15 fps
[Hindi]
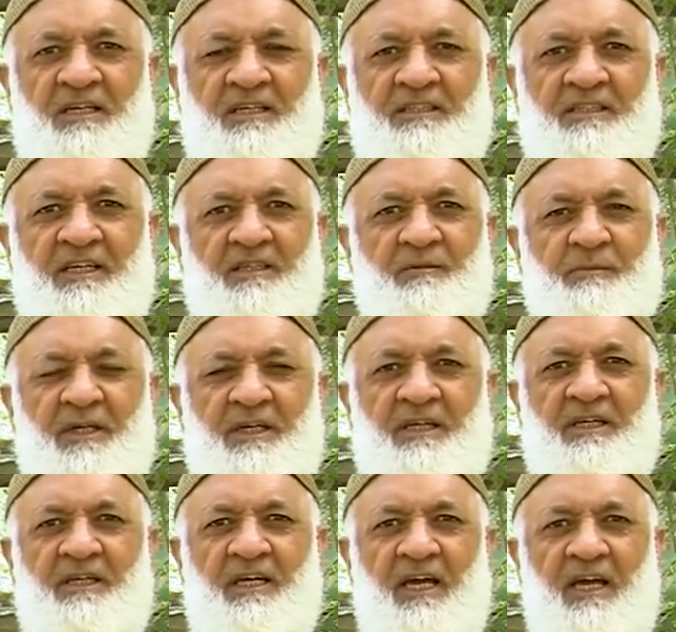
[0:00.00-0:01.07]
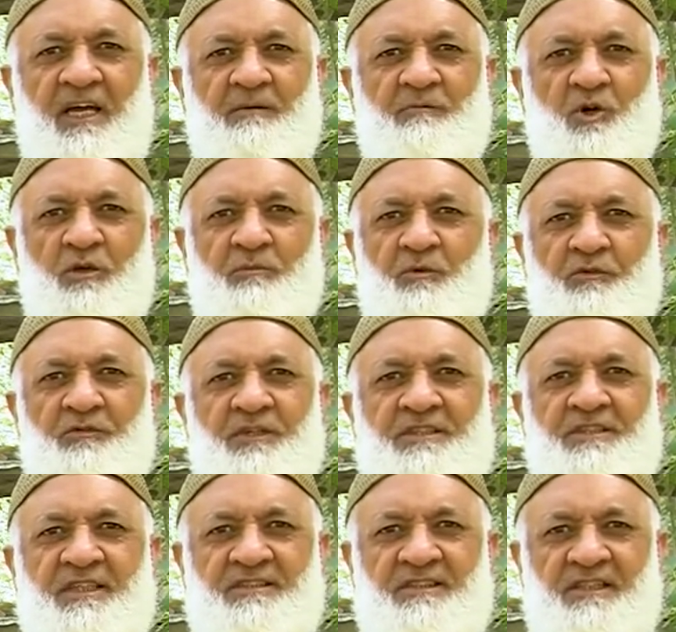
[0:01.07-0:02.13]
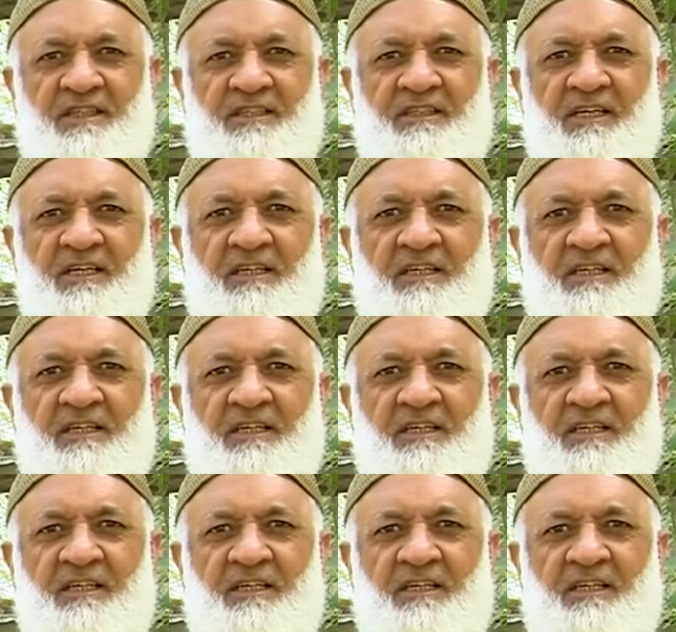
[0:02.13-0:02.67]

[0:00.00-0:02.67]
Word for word: ये एक बड़ी ही अहम और मुनफरद शख्सियत है